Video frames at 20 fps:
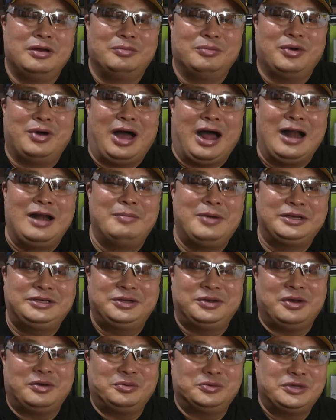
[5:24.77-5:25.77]
뭐 알바
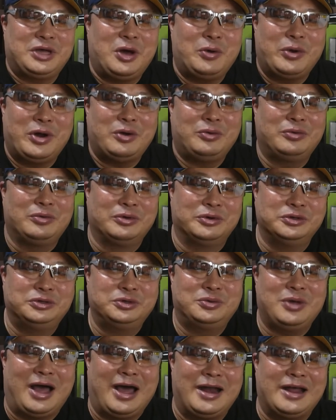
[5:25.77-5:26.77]
시켜갖고 사오라고
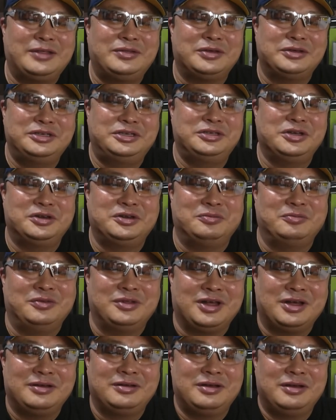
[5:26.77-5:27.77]
그러지도 않았던
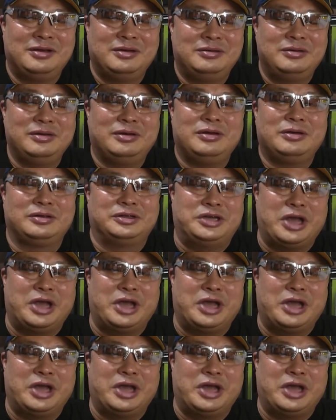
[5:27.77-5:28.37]
시절입니다. 그러니까